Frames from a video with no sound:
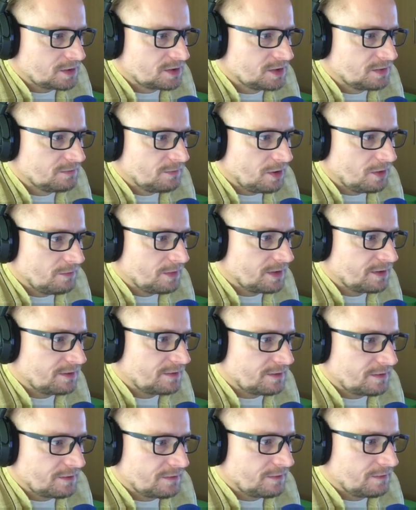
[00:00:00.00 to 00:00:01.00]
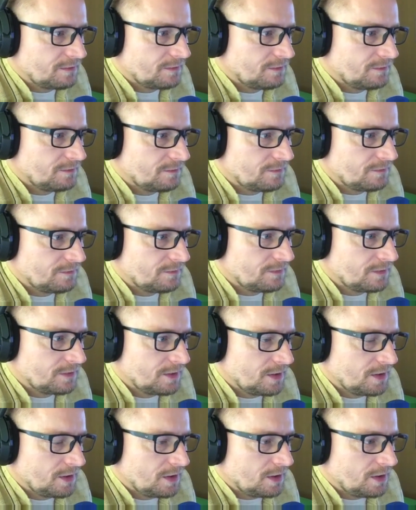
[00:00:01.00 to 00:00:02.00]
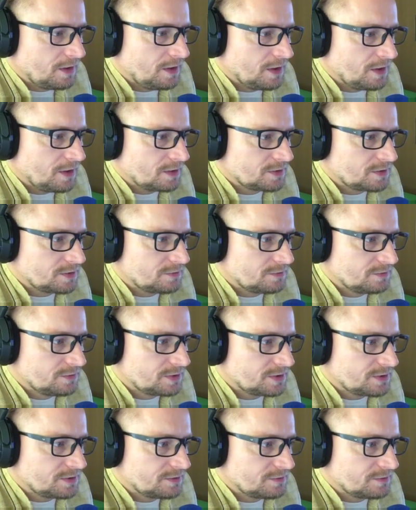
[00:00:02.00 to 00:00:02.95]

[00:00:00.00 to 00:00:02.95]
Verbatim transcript: moment ja się uczę.